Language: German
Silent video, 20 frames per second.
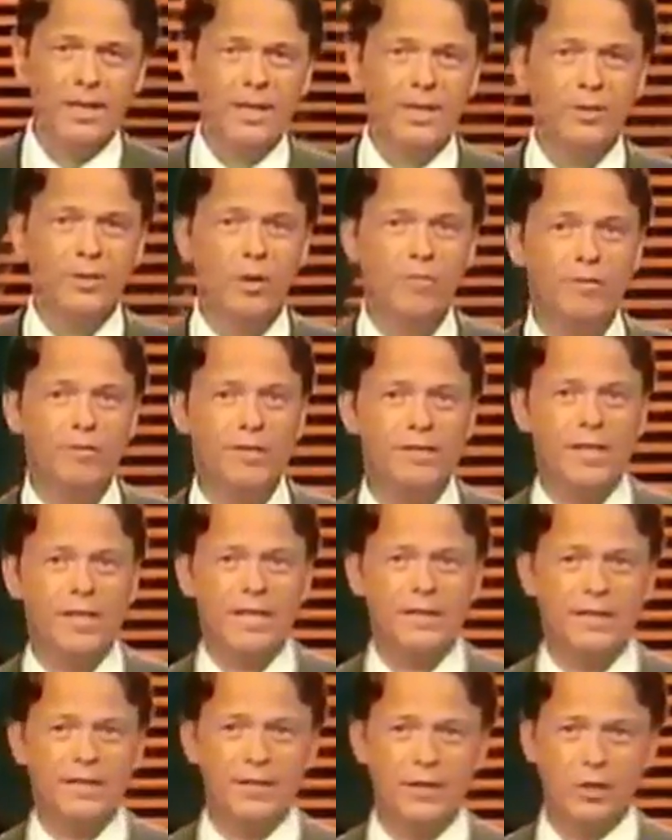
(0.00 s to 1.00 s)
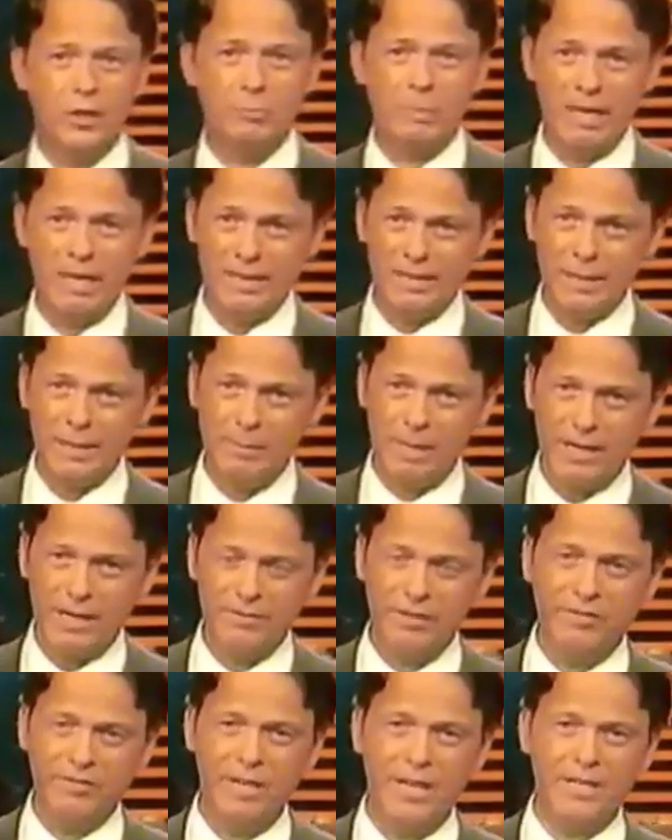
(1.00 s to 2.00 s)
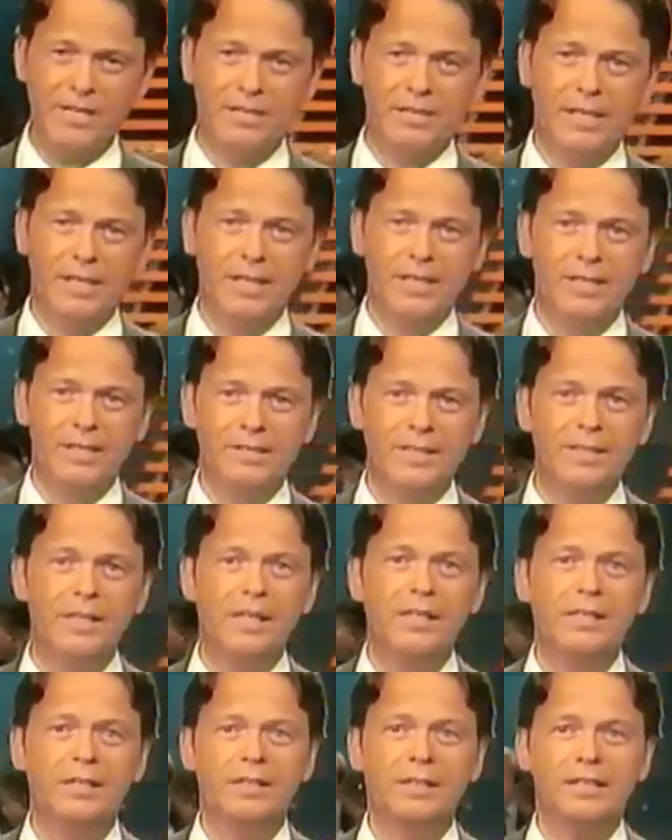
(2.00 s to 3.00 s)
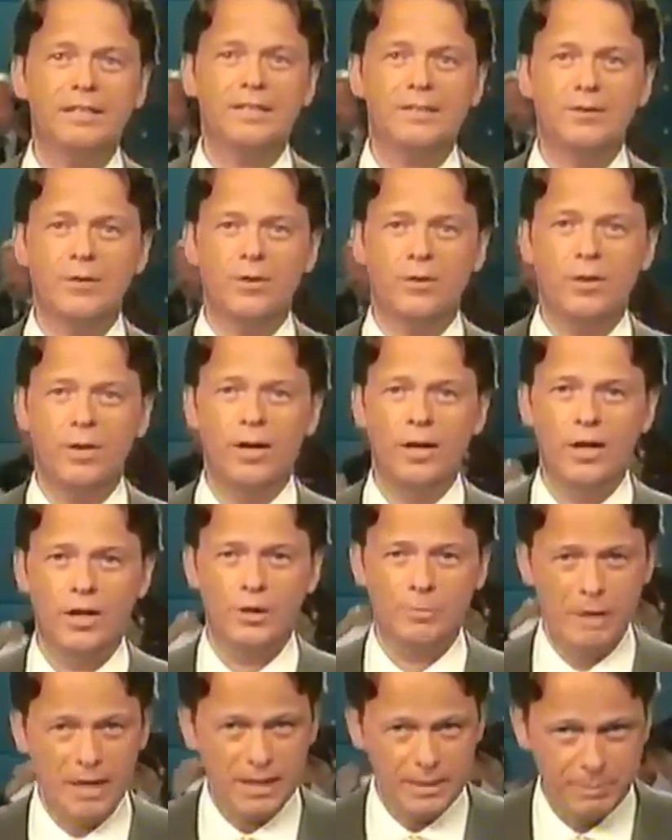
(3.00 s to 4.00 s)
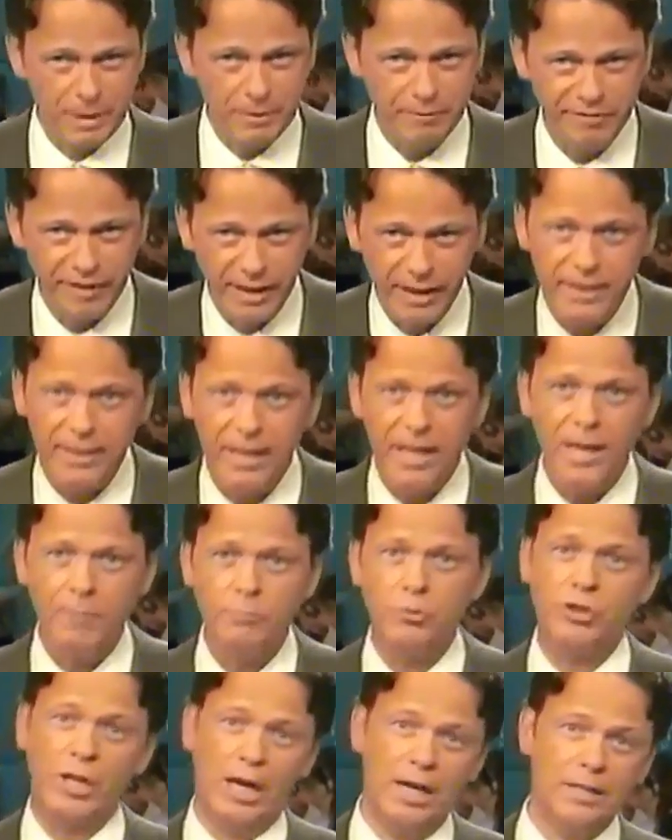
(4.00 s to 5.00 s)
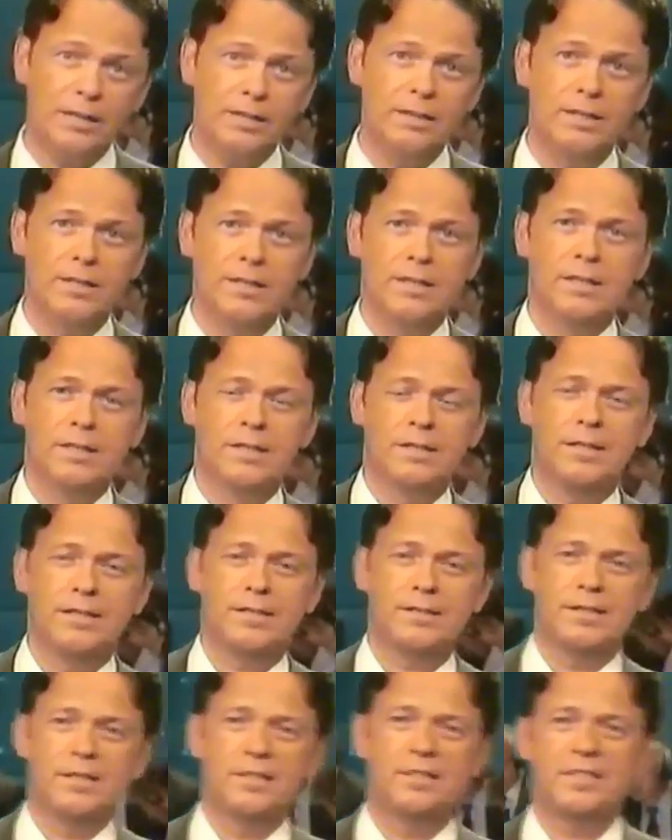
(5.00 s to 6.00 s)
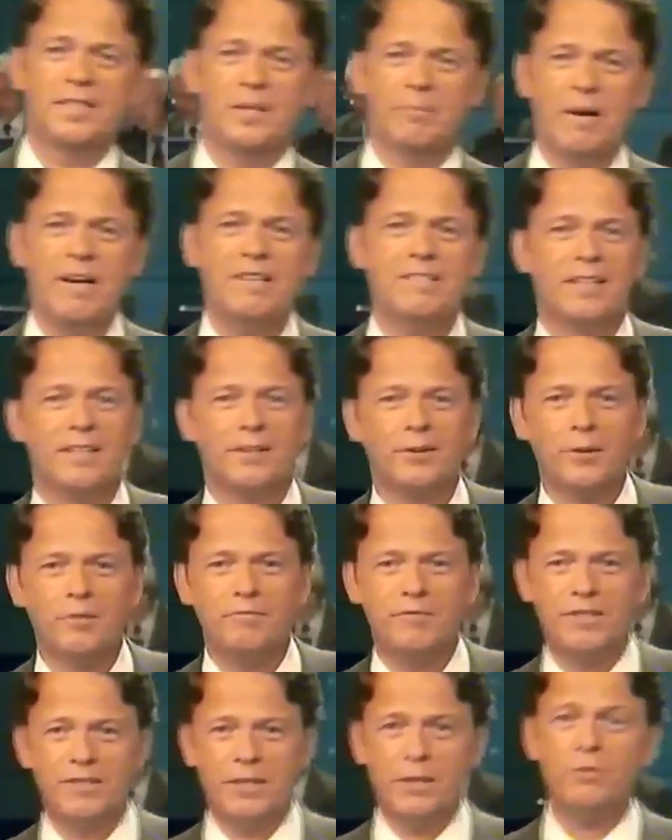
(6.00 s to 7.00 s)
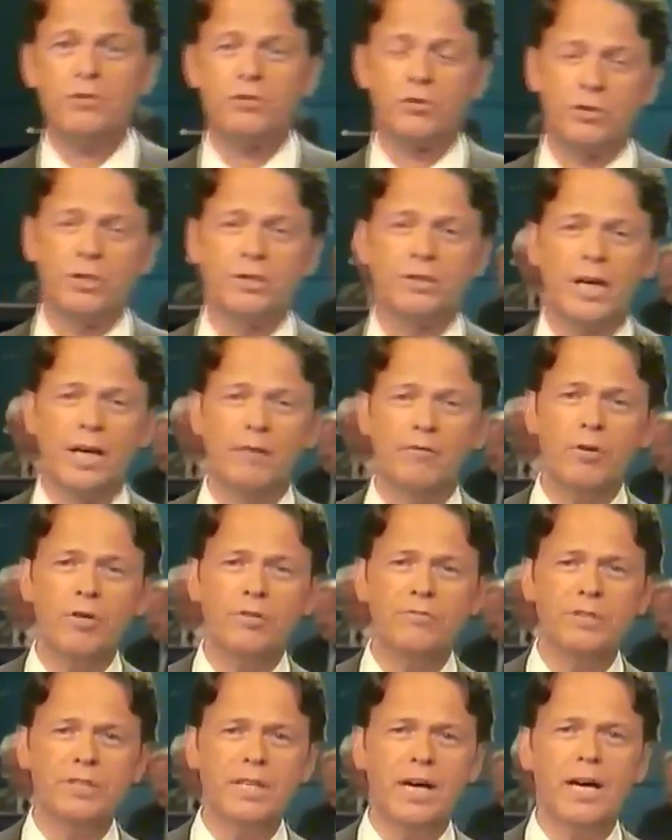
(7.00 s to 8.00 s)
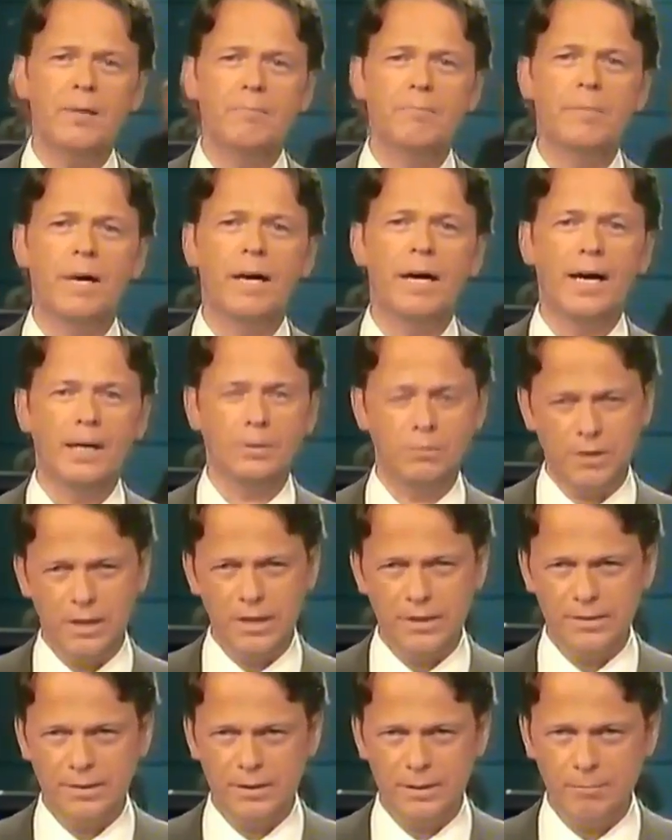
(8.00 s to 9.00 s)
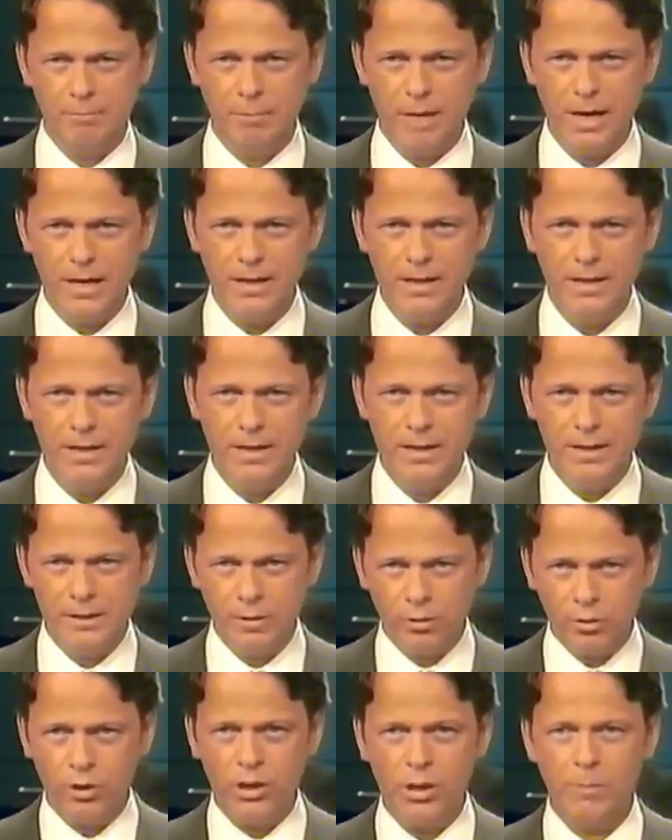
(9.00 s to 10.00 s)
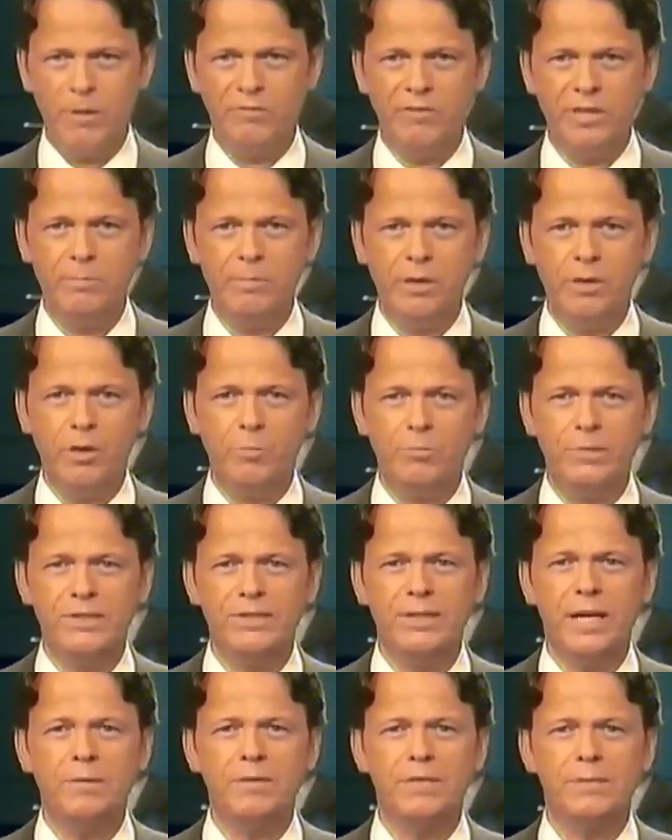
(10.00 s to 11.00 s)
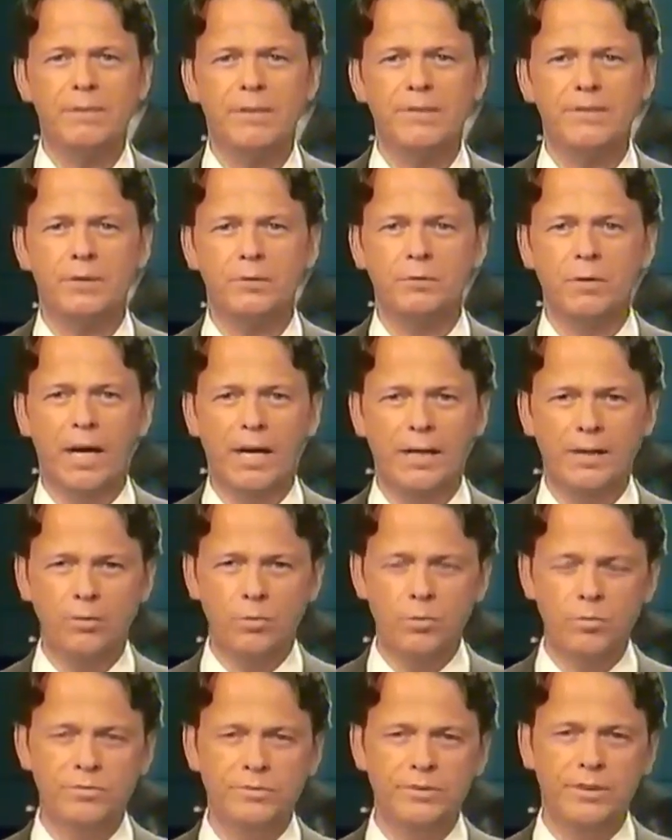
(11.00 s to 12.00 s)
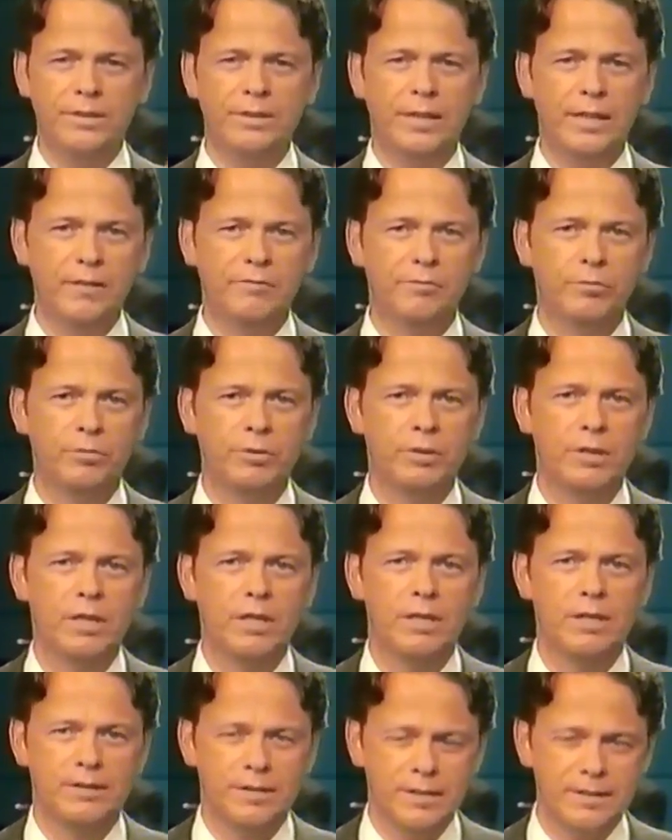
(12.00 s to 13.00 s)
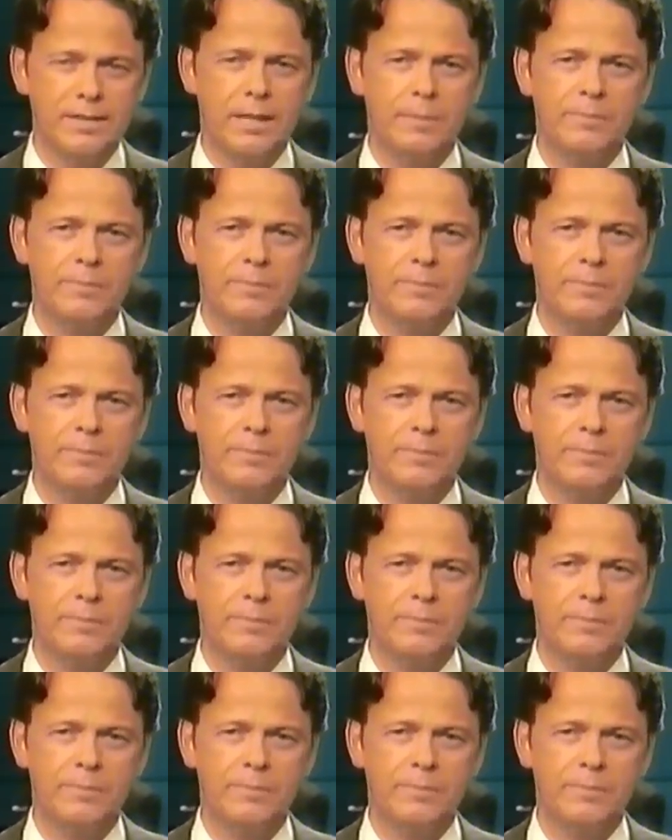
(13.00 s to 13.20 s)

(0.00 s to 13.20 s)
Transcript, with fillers: Ich hoffe, es hat Ihnen Spaß gemacht. Wir werden sicherlich jetzt noch Spaß beim Feiern haben. Schade, dass Sie nicht dabei sein können. Wir sehen uns schon in drei Wochen wieder am 31. Mai. Sie können aber wie immer noch bis 23 Uhr anrufen. Die Telefone sind